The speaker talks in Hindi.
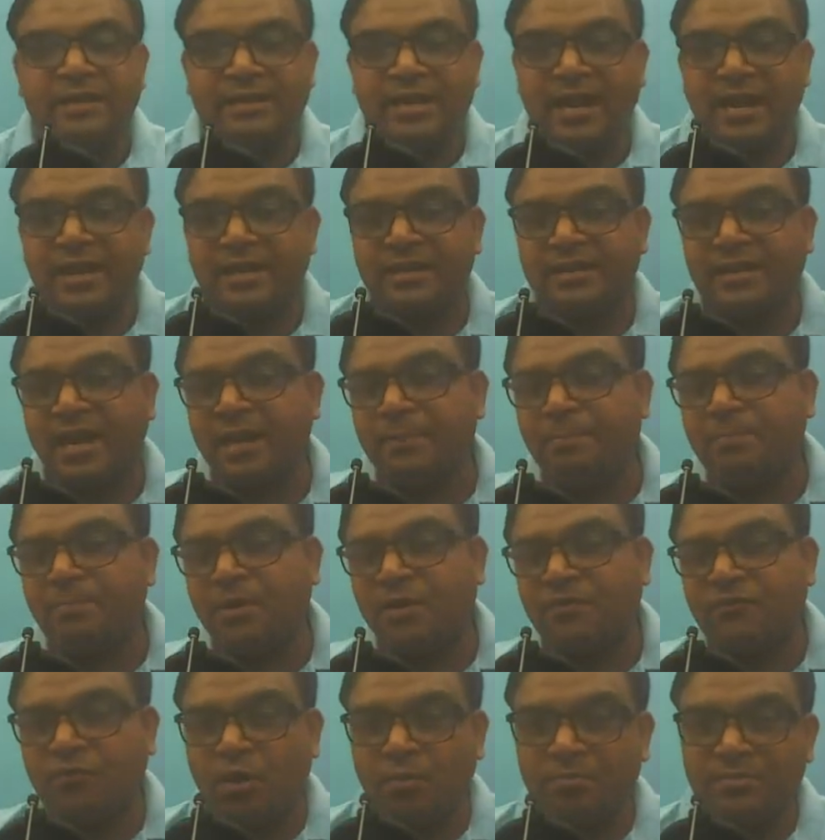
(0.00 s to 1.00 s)
डेट कैन
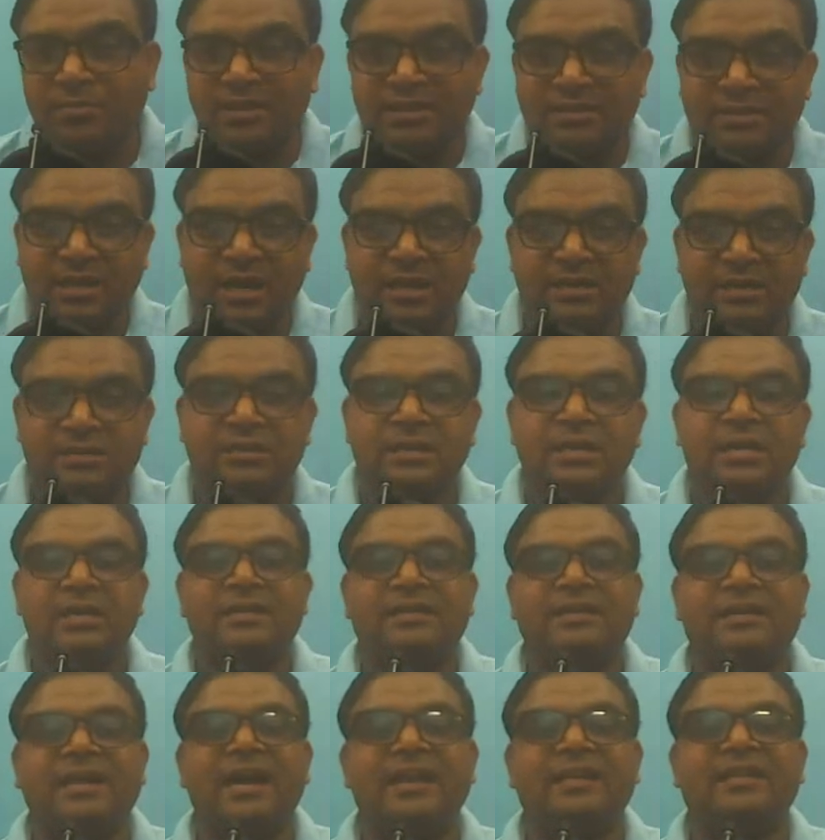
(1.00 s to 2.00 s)
परफॉर्म द टास्क
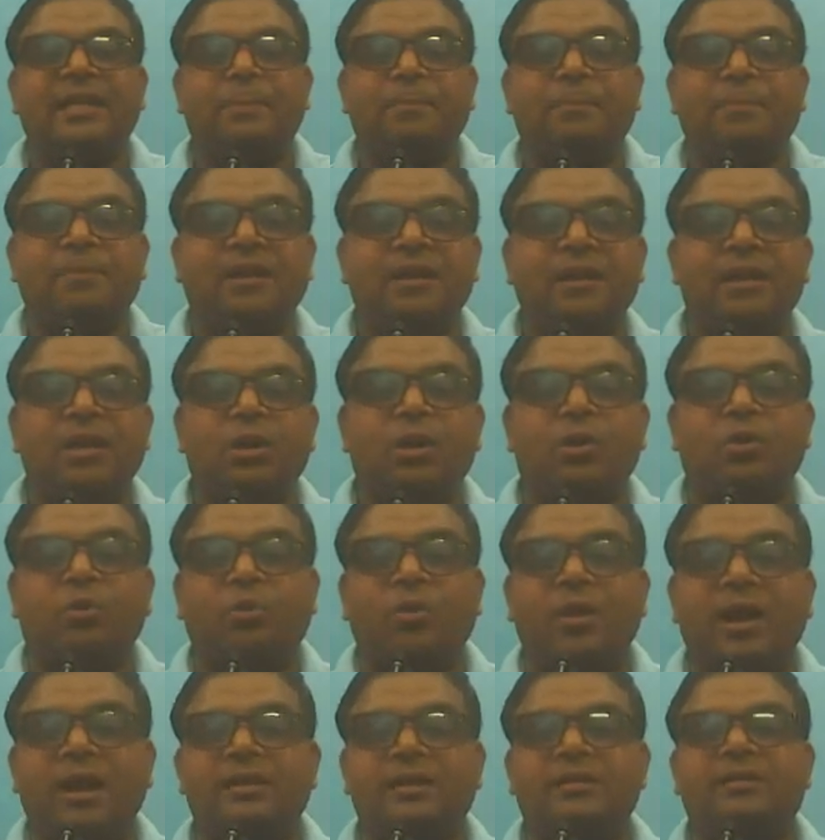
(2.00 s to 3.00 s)
डेट टिपिकली
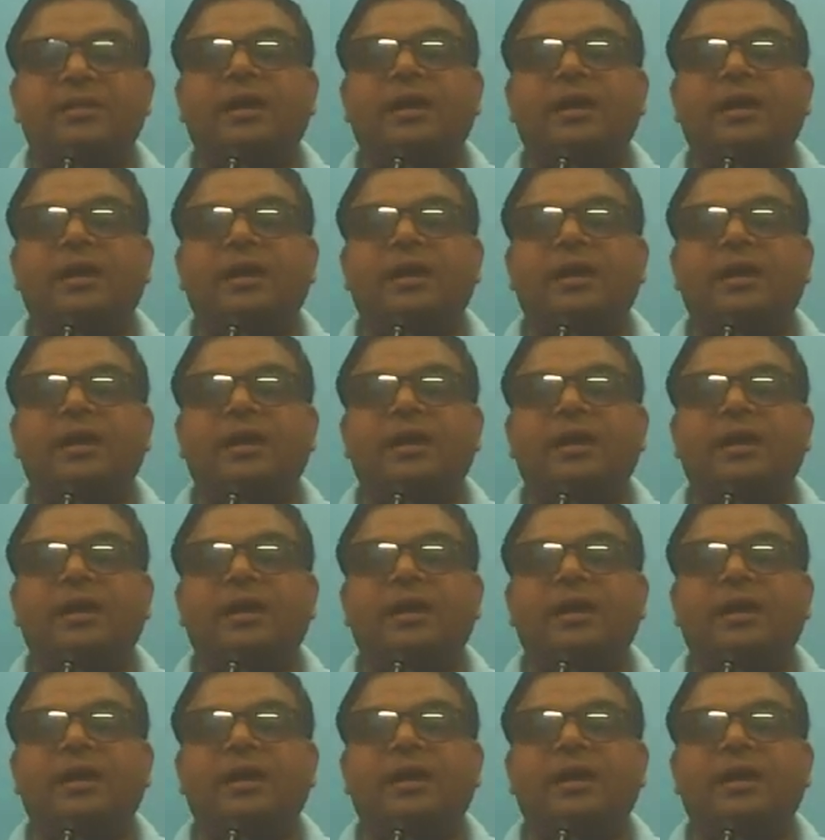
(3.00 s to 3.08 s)
रिक्वायर